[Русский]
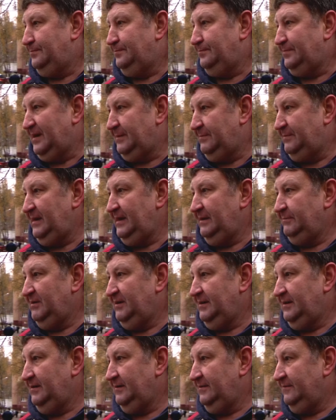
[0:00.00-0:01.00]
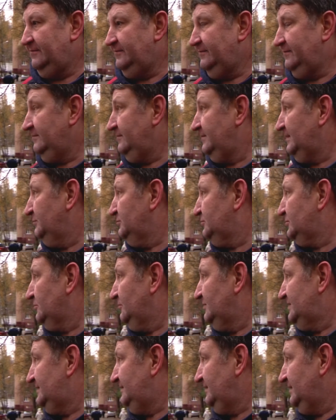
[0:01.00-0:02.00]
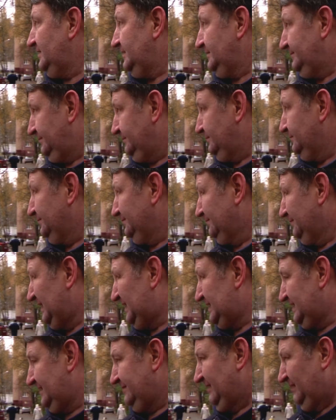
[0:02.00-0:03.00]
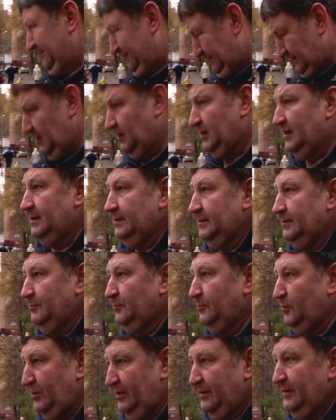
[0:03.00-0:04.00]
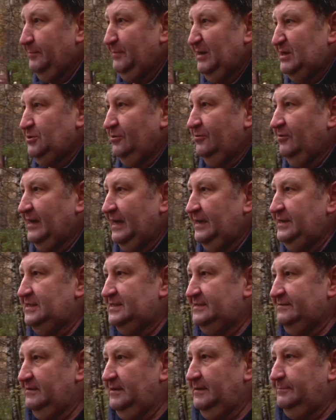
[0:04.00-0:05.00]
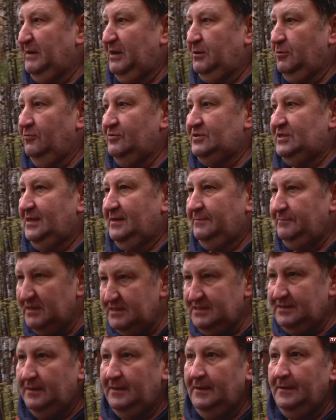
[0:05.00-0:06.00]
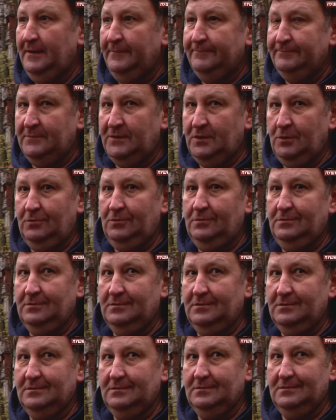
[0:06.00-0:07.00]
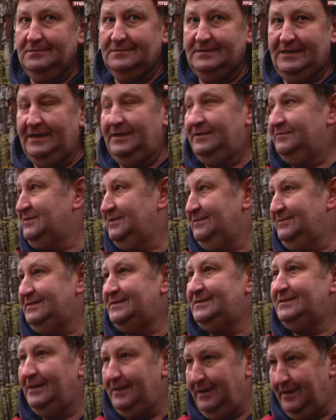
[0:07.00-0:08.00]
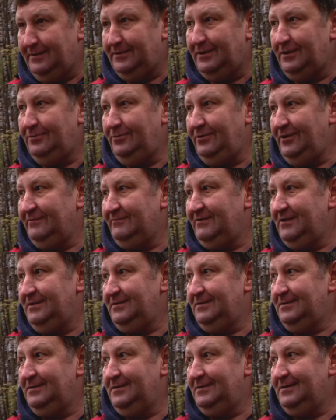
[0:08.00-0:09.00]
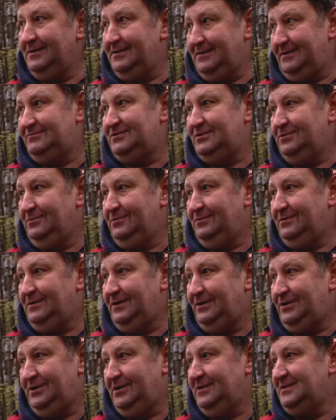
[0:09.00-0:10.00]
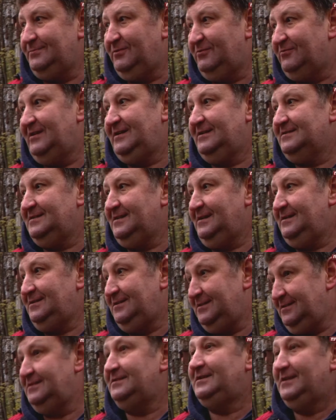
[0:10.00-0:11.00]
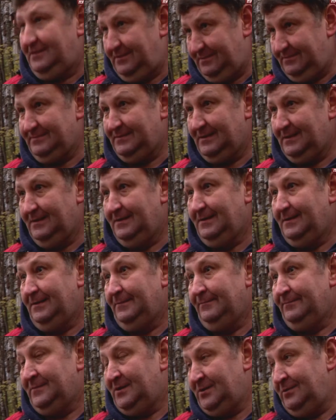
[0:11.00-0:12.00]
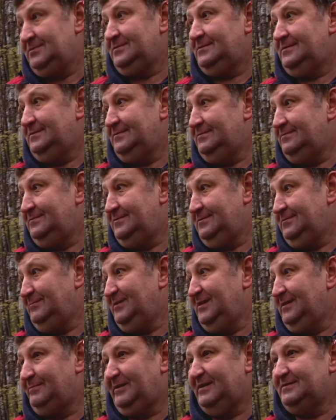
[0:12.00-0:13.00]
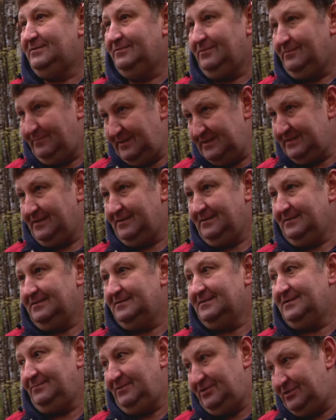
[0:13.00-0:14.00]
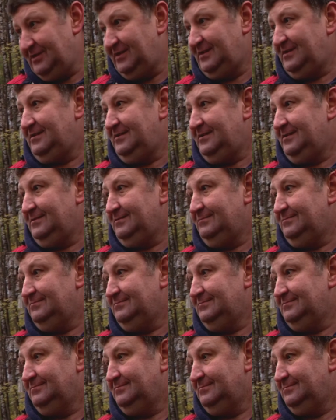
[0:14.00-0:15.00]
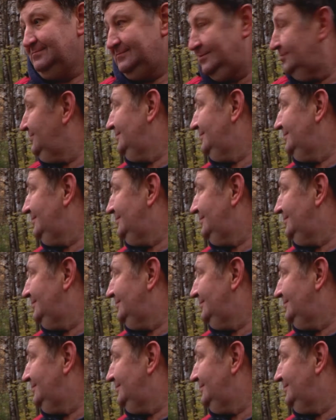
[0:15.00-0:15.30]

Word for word: проблема в обустройстве большинства, э, более большого количества парковочных мест, но э, встретившись с Еленой Юрьевной, э, это все решилось буквально за один день. То есть все было произведено быстро, замечательно, ну